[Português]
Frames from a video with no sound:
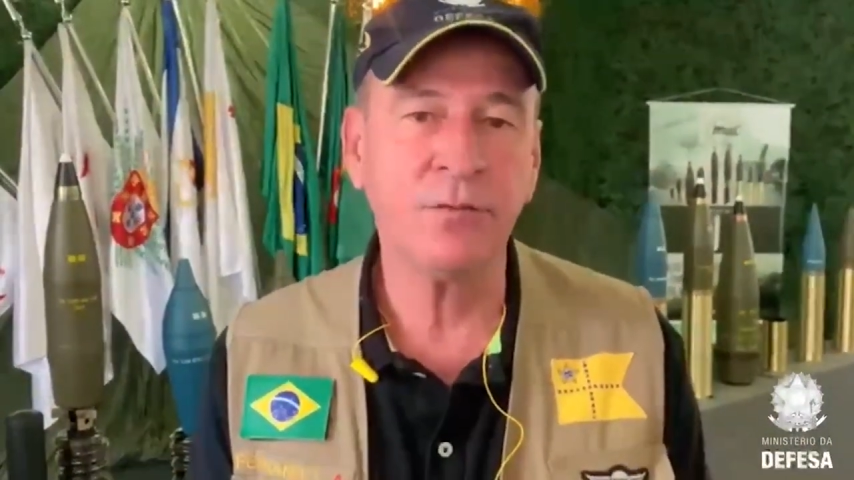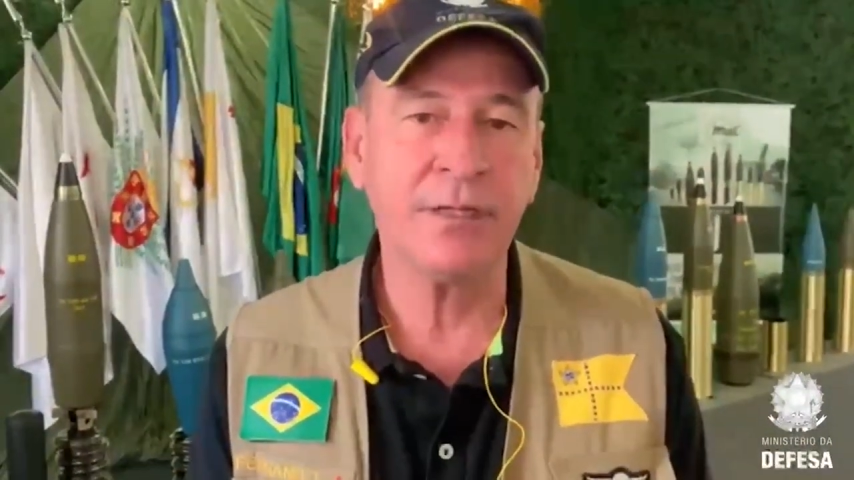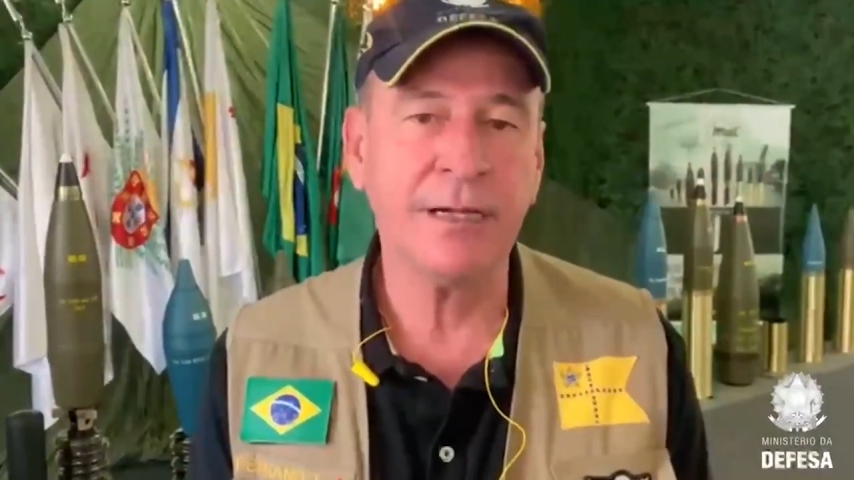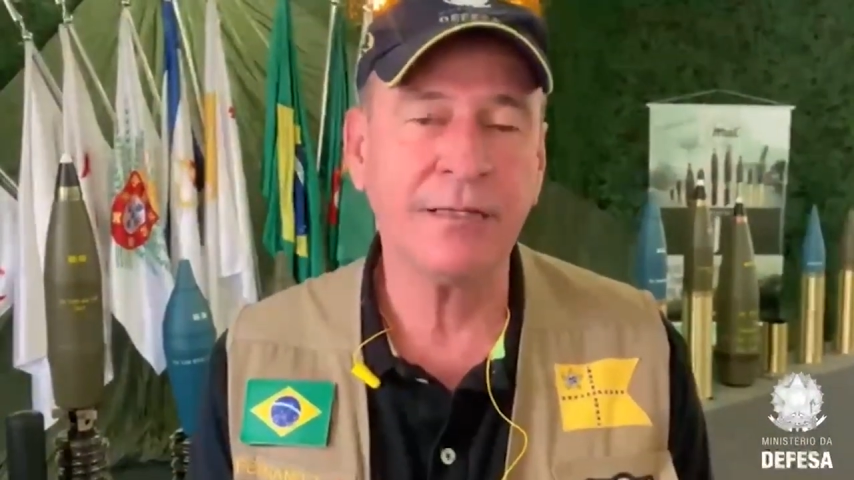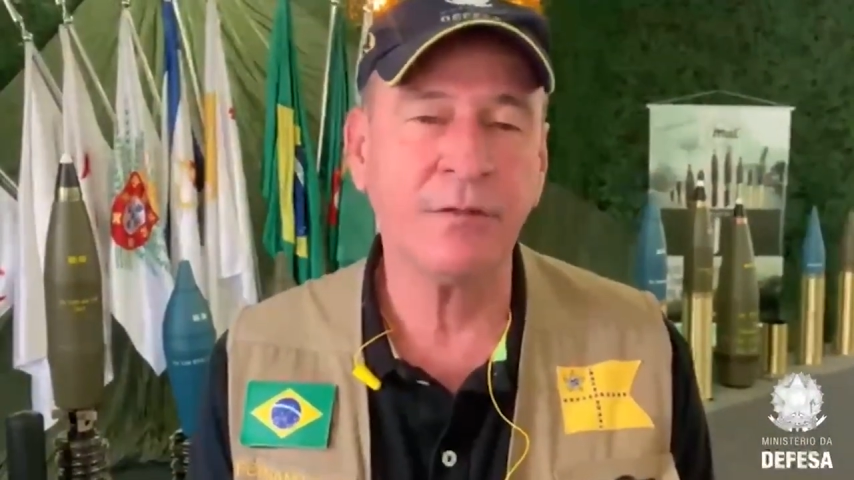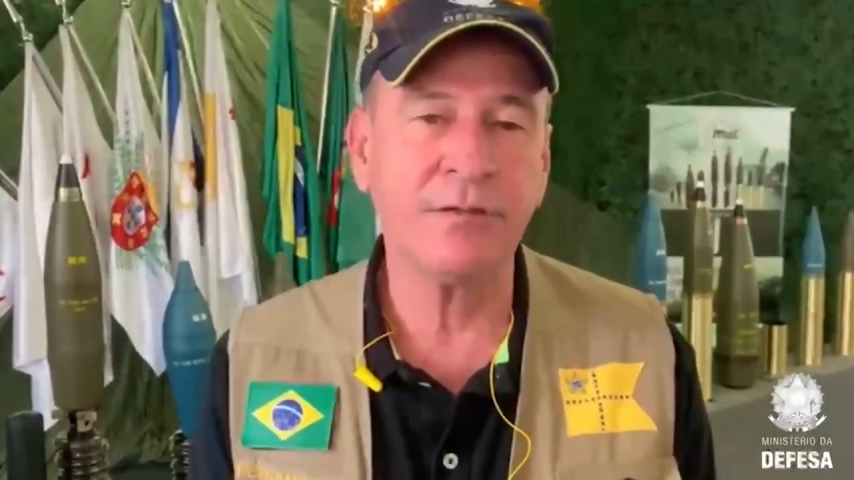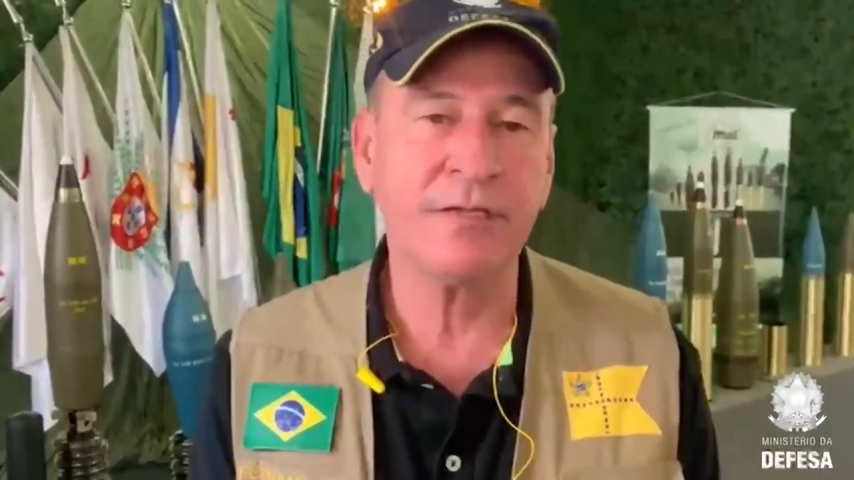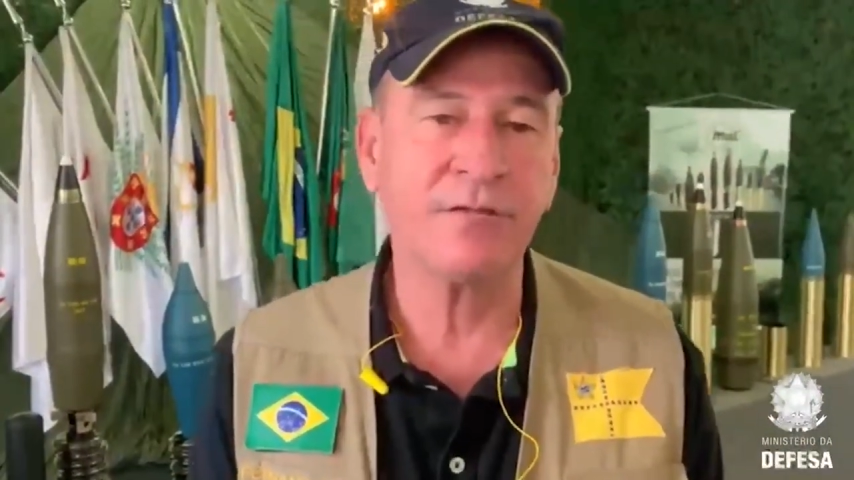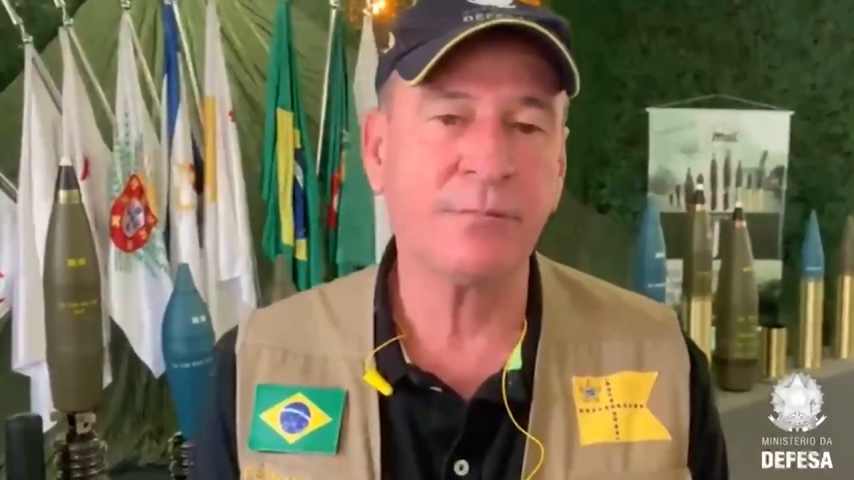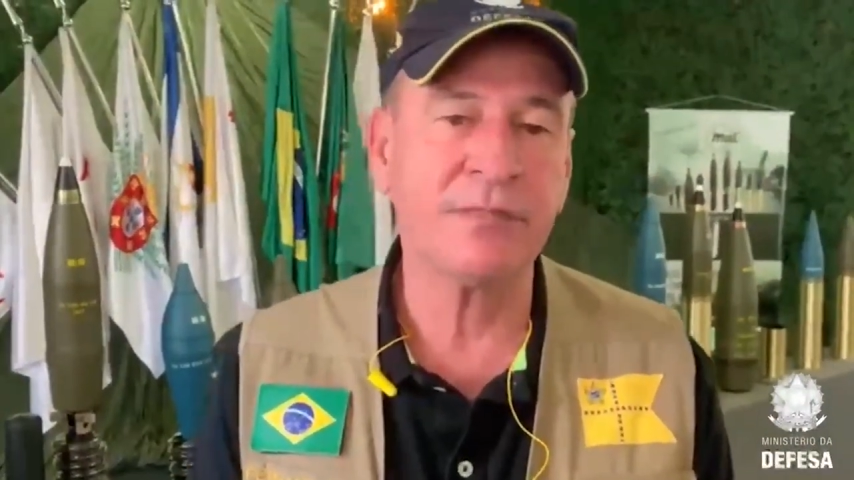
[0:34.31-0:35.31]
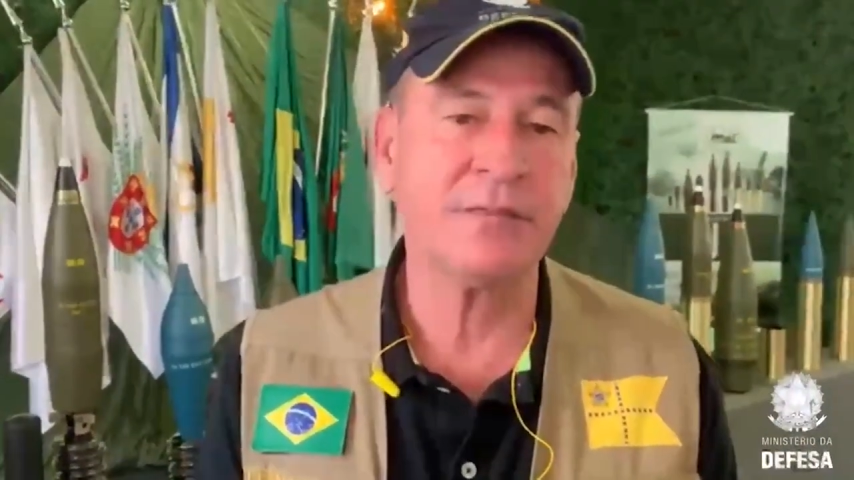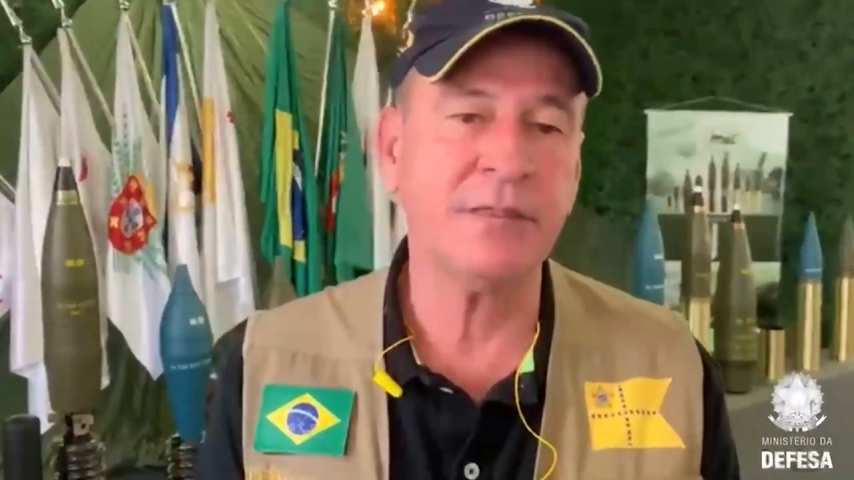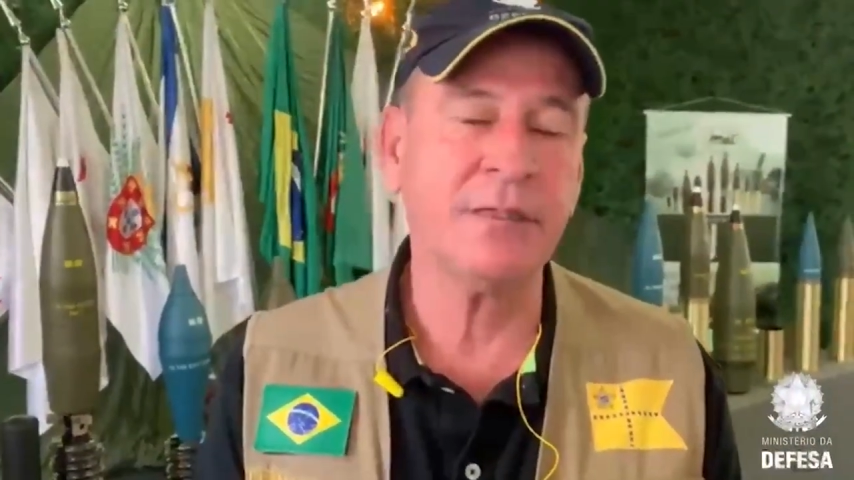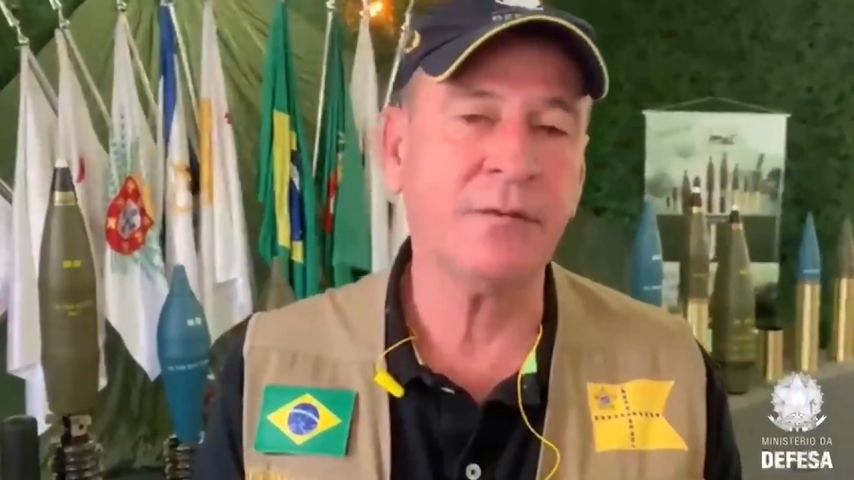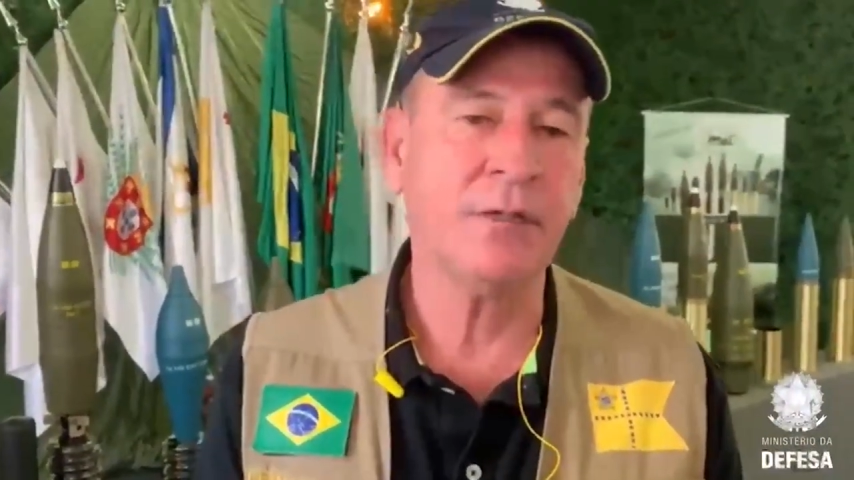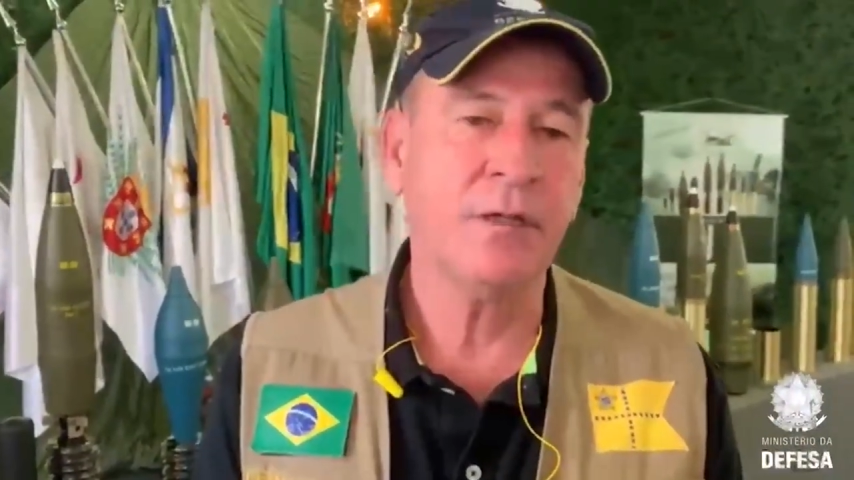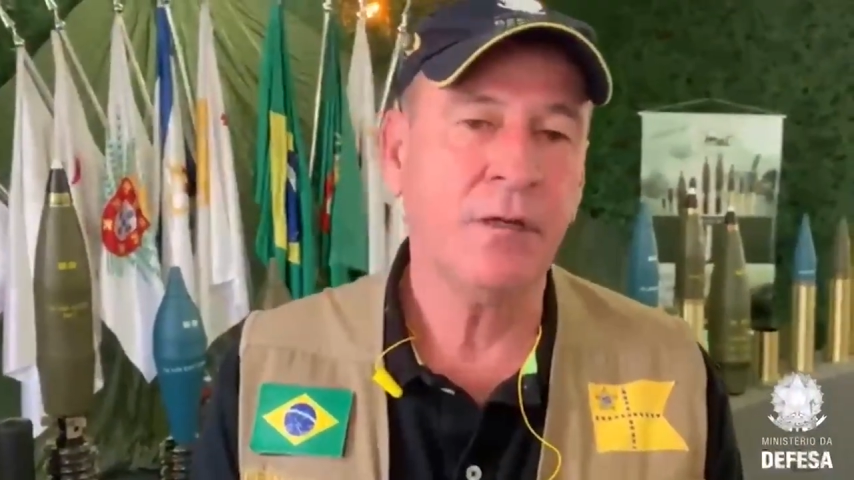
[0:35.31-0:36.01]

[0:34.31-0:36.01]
ligada ao Exército Brasileiro.